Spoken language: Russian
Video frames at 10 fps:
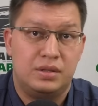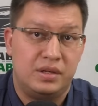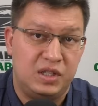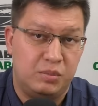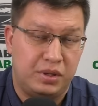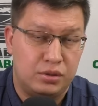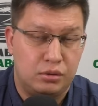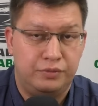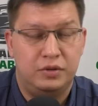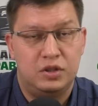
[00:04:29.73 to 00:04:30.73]
Среди
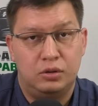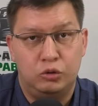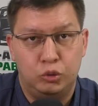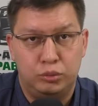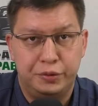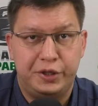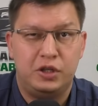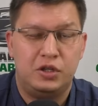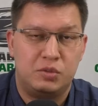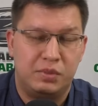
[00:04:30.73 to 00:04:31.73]
призов –
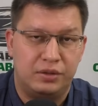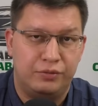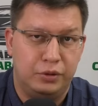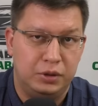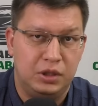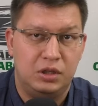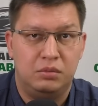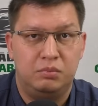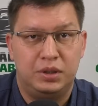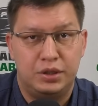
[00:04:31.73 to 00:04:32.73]
ноутбуки, смартфоны,
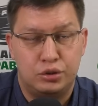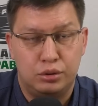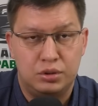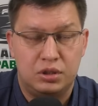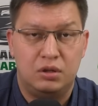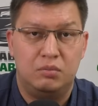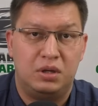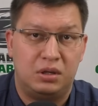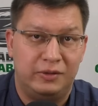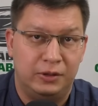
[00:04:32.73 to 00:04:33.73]
пылесосы,
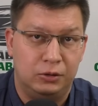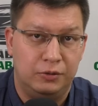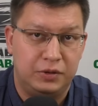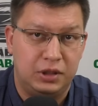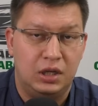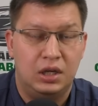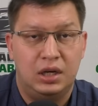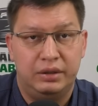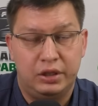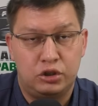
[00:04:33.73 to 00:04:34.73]
микроволновки,
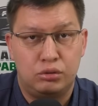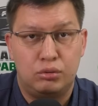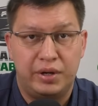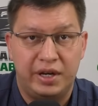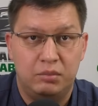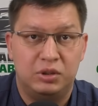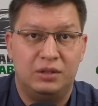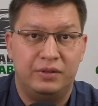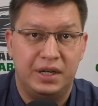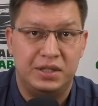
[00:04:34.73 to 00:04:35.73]
а также другая
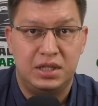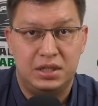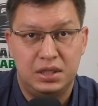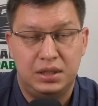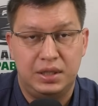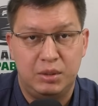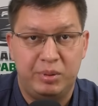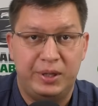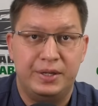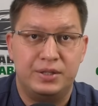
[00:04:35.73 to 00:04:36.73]
бытовая техника и
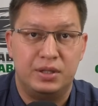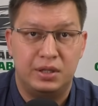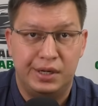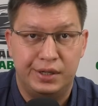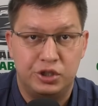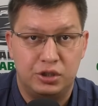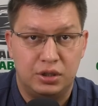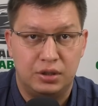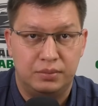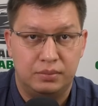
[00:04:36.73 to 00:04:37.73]
полезные гаджеты.